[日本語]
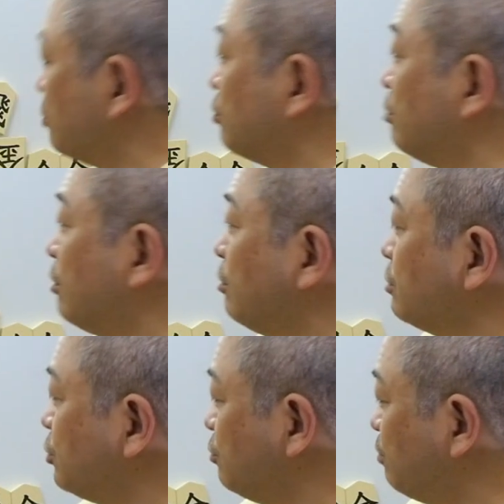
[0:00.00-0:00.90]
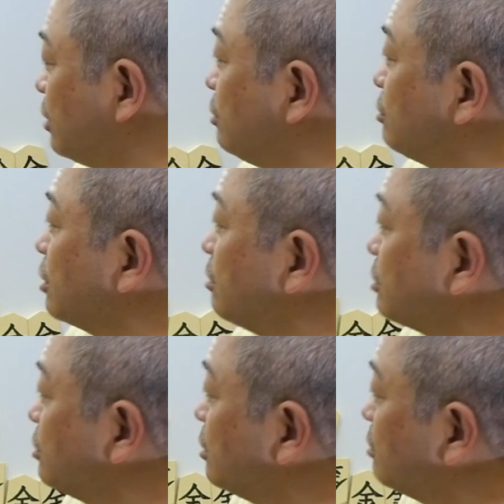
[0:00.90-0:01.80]
る駒を順番に打っていけ
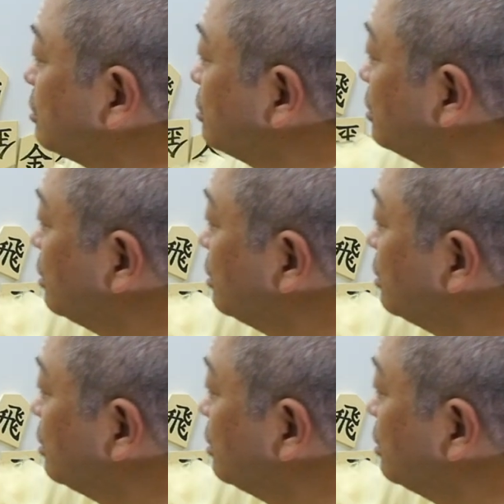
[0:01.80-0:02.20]
ば詰んじゃいます。